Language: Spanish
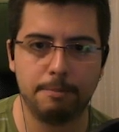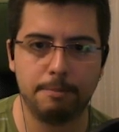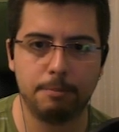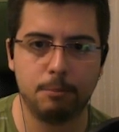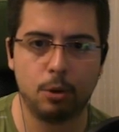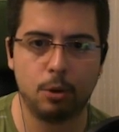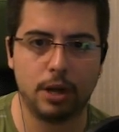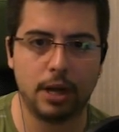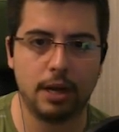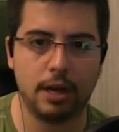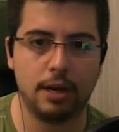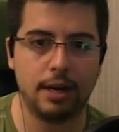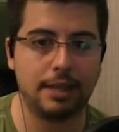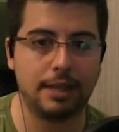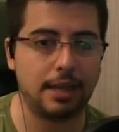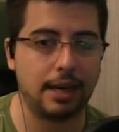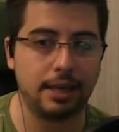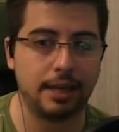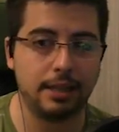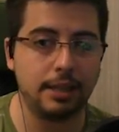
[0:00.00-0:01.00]
Porque la
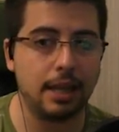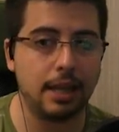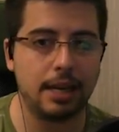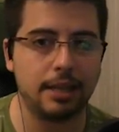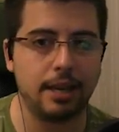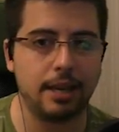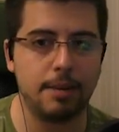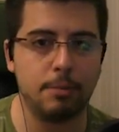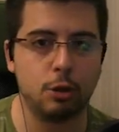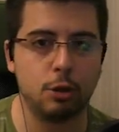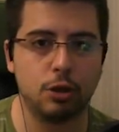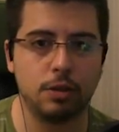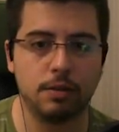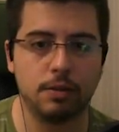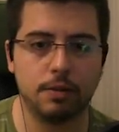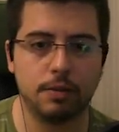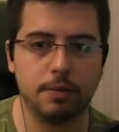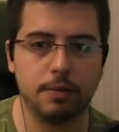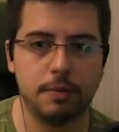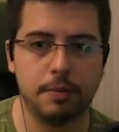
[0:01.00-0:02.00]
tarjetita la tenemos.
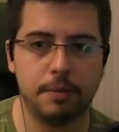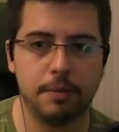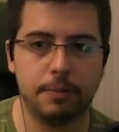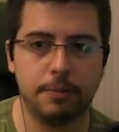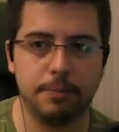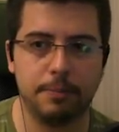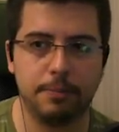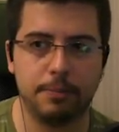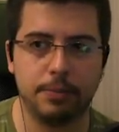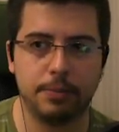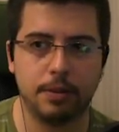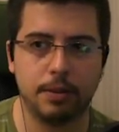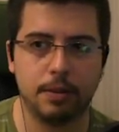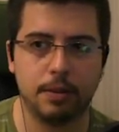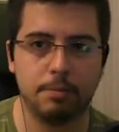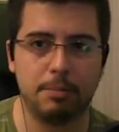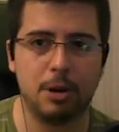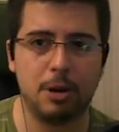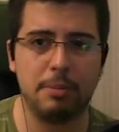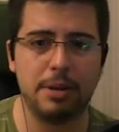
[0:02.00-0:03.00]

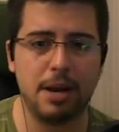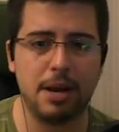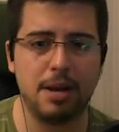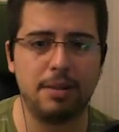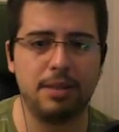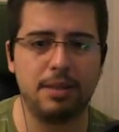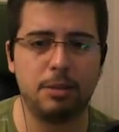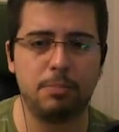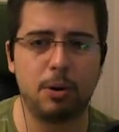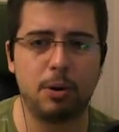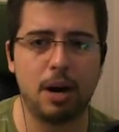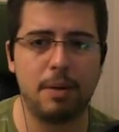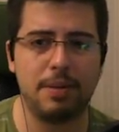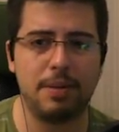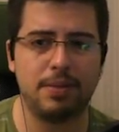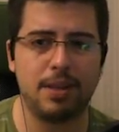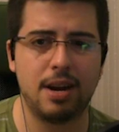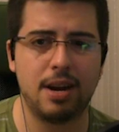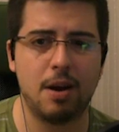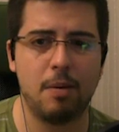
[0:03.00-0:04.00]
Pero mira antes por la
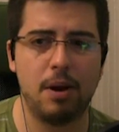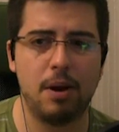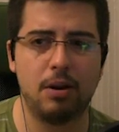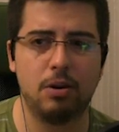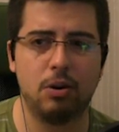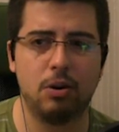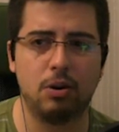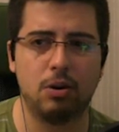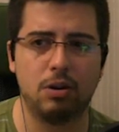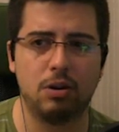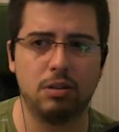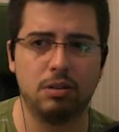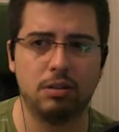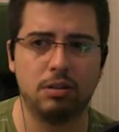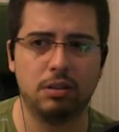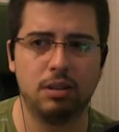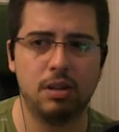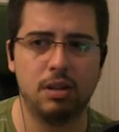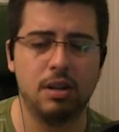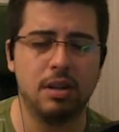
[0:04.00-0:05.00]
ventana o algo, loco.
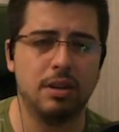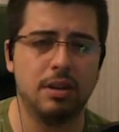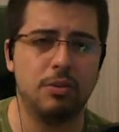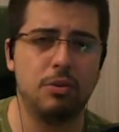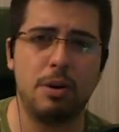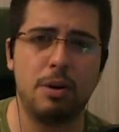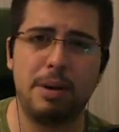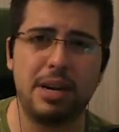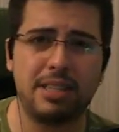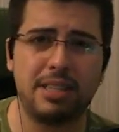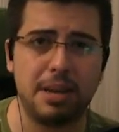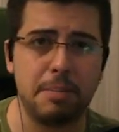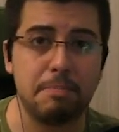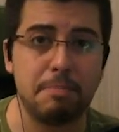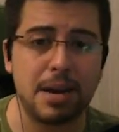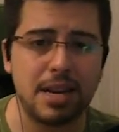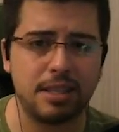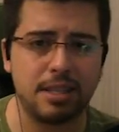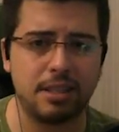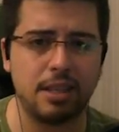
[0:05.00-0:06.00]
No habrá sin
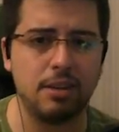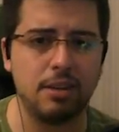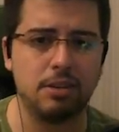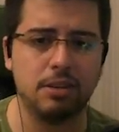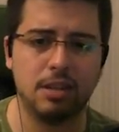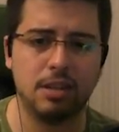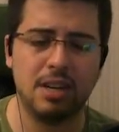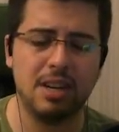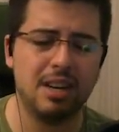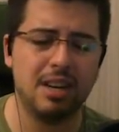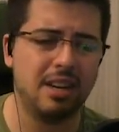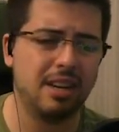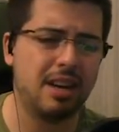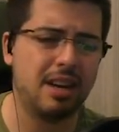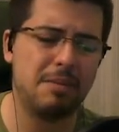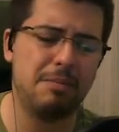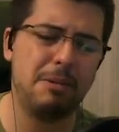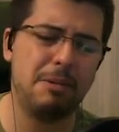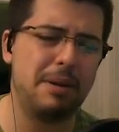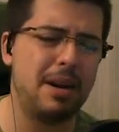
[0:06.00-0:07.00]
más, tío. Que
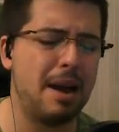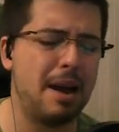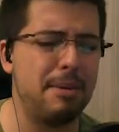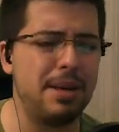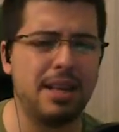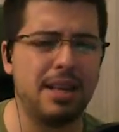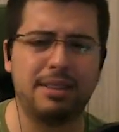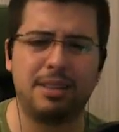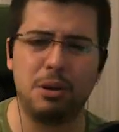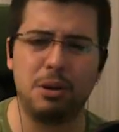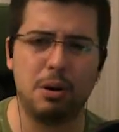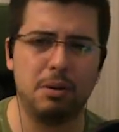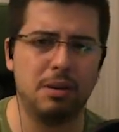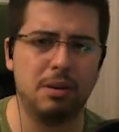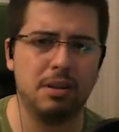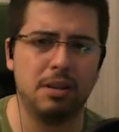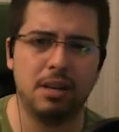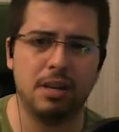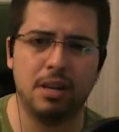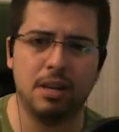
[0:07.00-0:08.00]
vive la vida, tío.
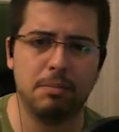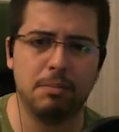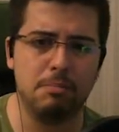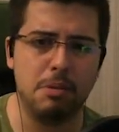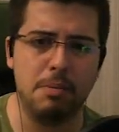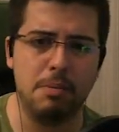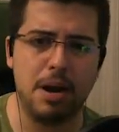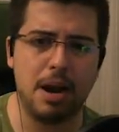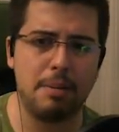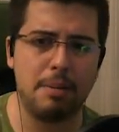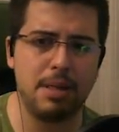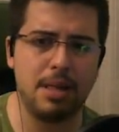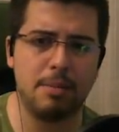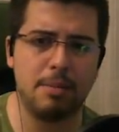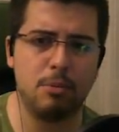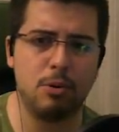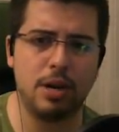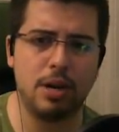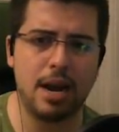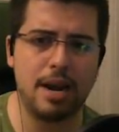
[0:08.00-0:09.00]
Vive la vida
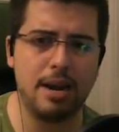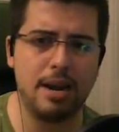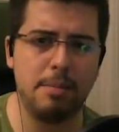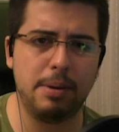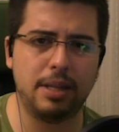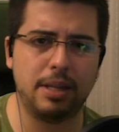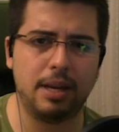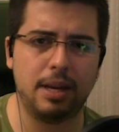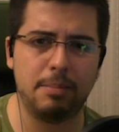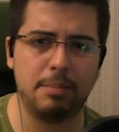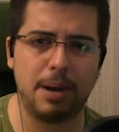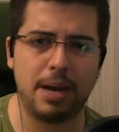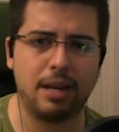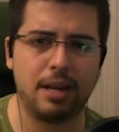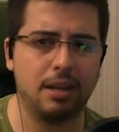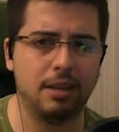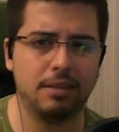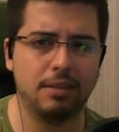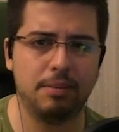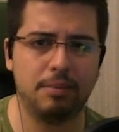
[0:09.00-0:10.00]
muy al límite, eh, Mike.
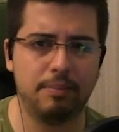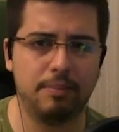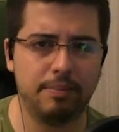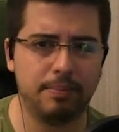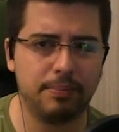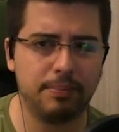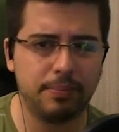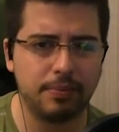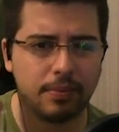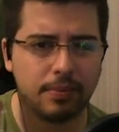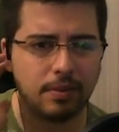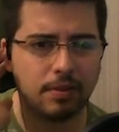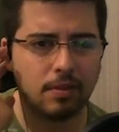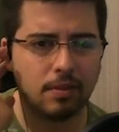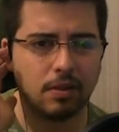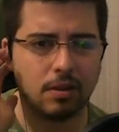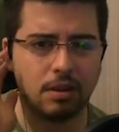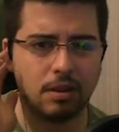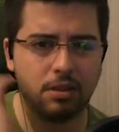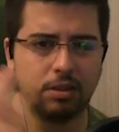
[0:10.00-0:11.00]

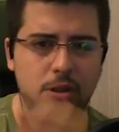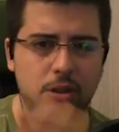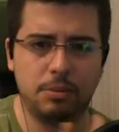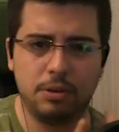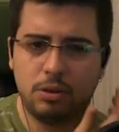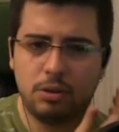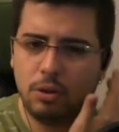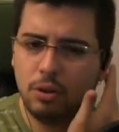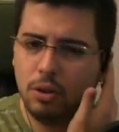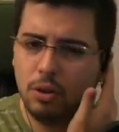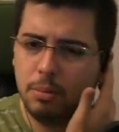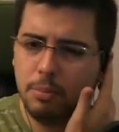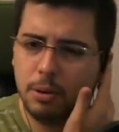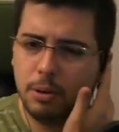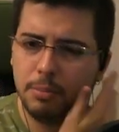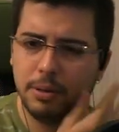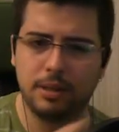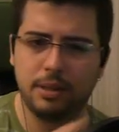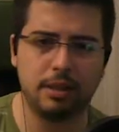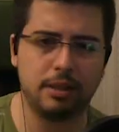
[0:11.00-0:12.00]
Sobre todo por
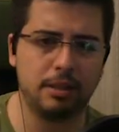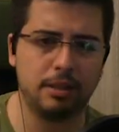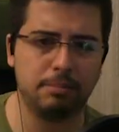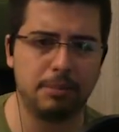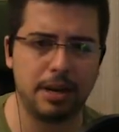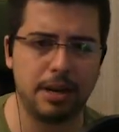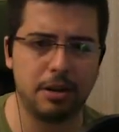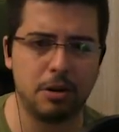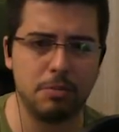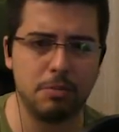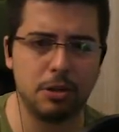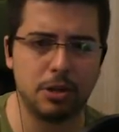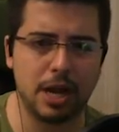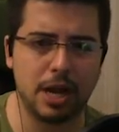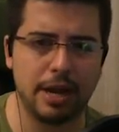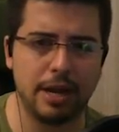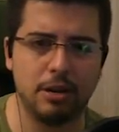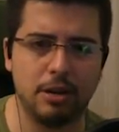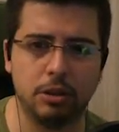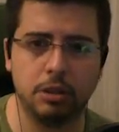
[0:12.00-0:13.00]
meterte en manicomios.
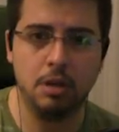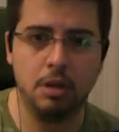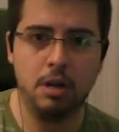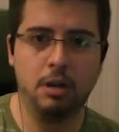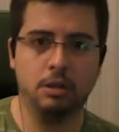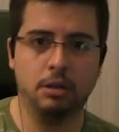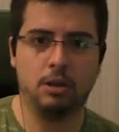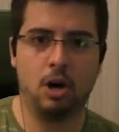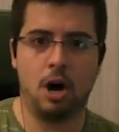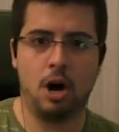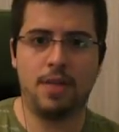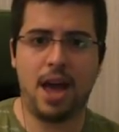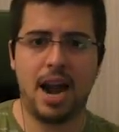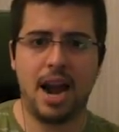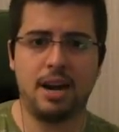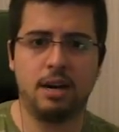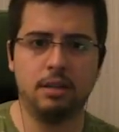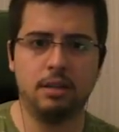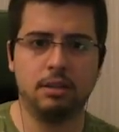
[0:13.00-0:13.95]
¡Joder!